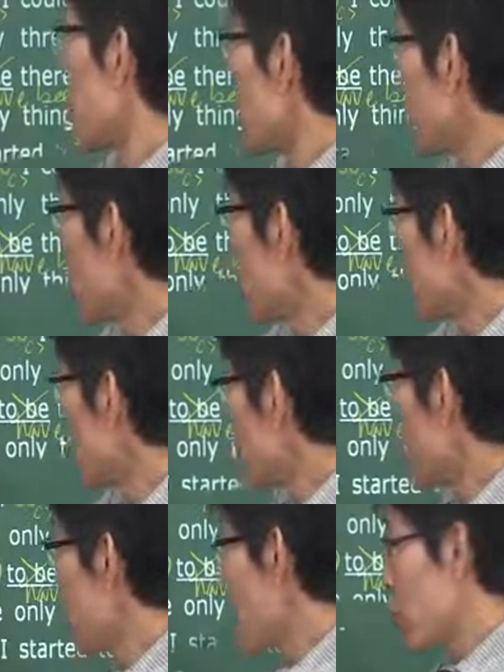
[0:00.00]
지갑
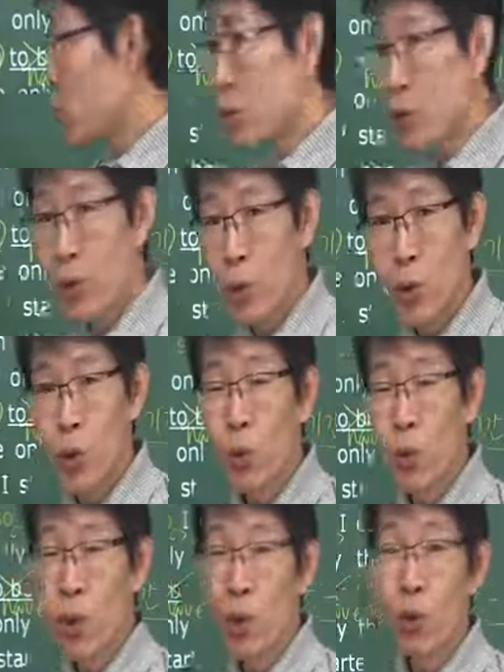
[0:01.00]
주소신 분은
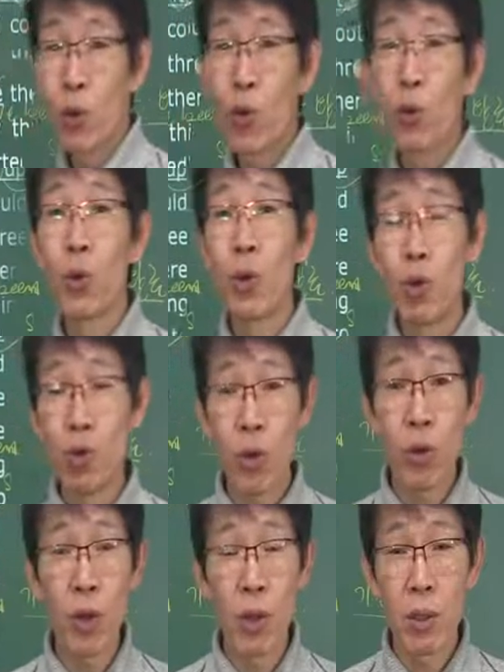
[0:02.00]
좀 이 주소로
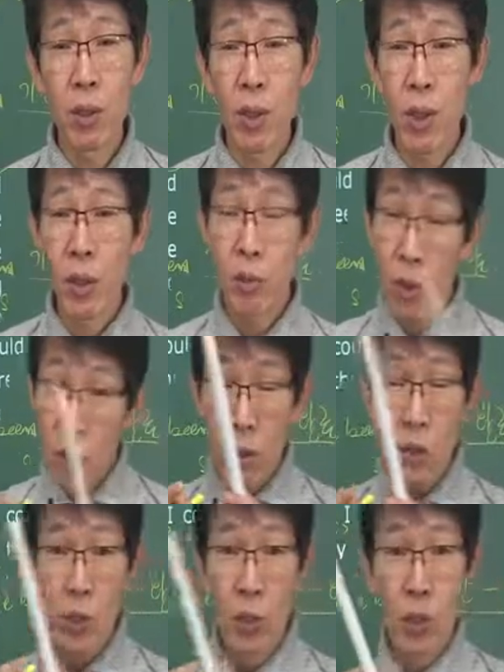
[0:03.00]
보내주세요라든가 아니면 그,
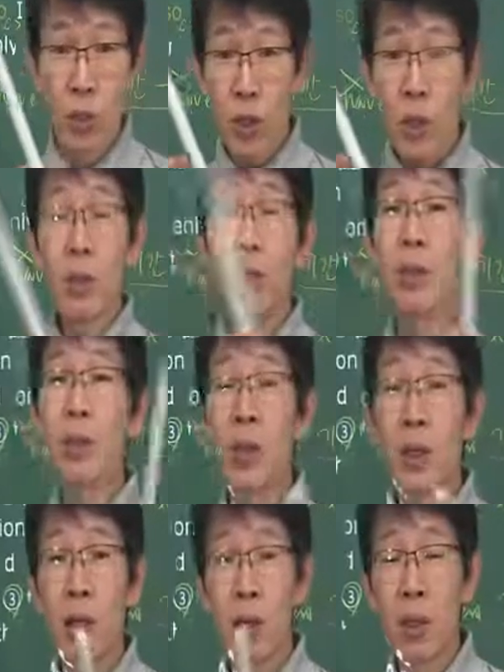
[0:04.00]
그 편지에
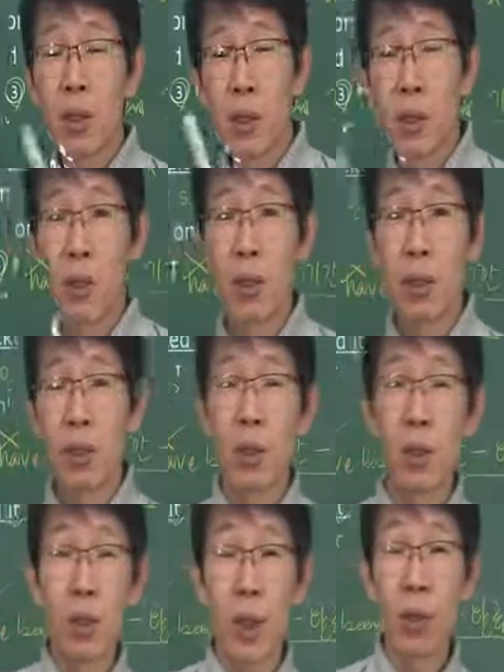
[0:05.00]
있는 그
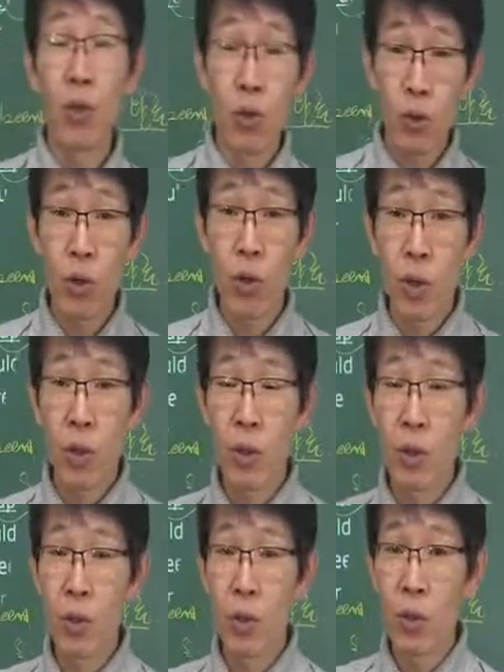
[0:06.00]
다른 주소가
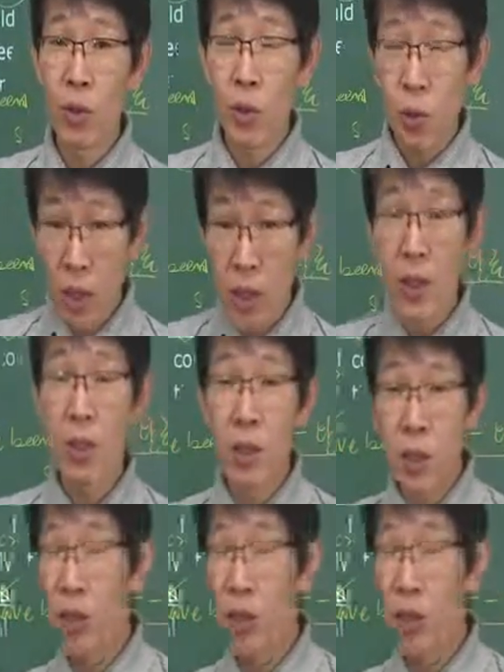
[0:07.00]
되는 거죠. 그러니까 회신자